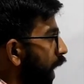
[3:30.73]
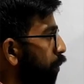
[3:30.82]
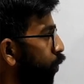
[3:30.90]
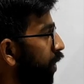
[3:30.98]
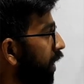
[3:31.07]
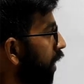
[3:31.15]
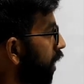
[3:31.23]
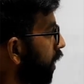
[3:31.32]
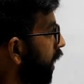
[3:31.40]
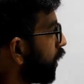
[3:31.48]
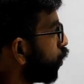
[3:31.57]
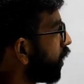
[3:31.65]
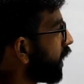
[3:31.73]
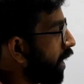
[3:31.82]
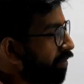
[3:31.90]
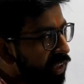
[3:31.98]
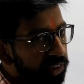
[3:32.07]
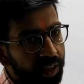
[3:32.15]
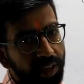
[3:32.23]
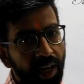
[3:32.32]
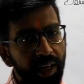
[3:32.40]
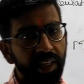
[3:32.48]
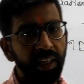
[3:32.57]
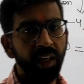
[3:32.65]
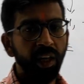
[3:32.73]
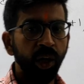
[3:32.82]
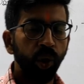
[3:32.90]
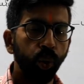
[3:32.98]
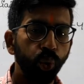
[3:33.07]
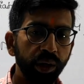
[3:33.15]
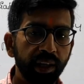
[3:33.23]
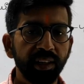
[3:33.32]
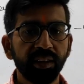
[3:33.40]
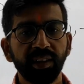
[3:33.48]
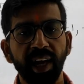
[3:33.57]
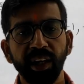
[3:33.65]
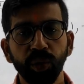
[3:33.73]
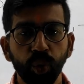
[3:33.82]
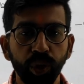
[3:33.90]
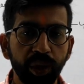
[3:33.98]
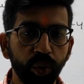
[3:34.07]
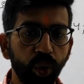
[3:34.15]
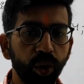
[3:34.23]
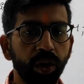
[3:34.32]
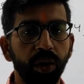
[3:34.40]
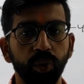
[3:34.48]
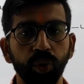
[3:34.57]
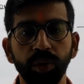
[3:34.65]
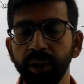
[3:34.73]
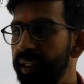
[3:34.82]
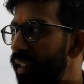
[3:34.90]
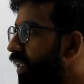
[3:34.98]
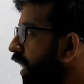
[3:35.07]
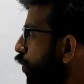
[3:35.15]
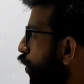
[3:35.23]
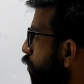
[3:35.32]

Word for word: आपको क्या करना है जो डेविएशन आए हैं उनके साइन को इग्नोर कर दो यहाँ जो ये